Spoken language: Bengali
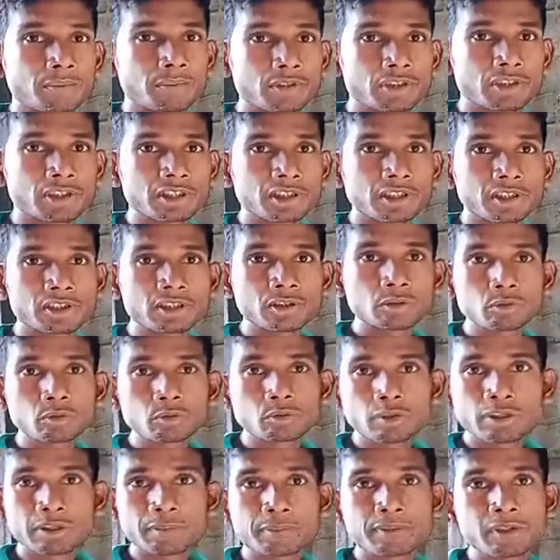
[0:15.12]
সেটা হচ্ছে দুটো
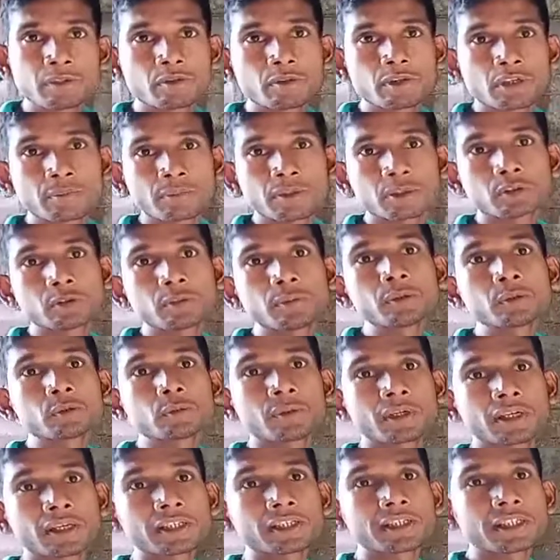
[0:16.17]
এপিসোডের মাধ্যমে
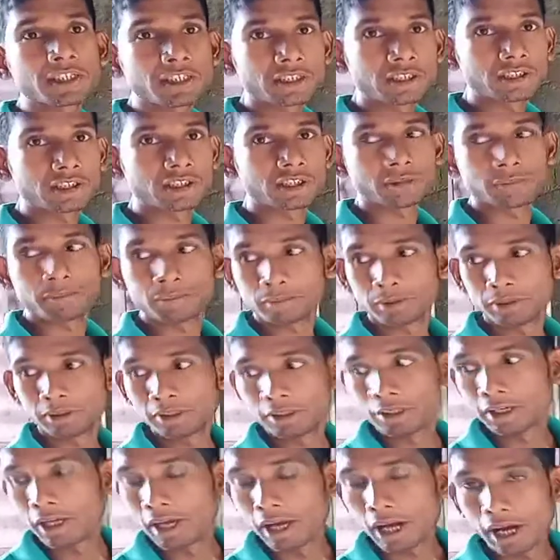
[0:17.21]
তোমরাকে দেখিয়েছিলাম
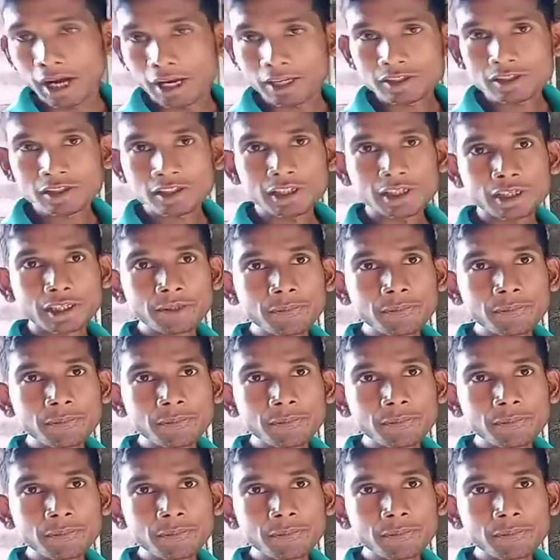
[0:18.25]
আজকে